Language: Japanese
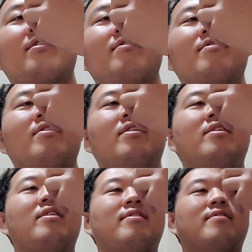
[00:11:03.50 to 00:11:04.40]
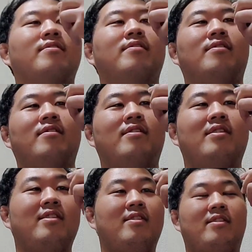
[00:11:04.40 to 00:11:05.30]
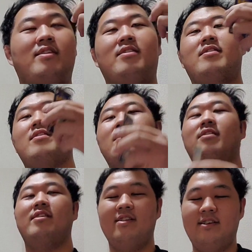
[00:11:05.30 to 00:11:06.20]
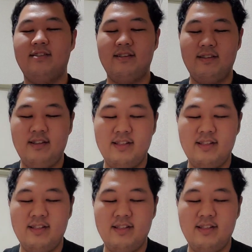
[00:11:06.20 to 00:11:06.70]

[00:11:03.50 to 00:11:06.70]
ゼルネアス。全然知らないっす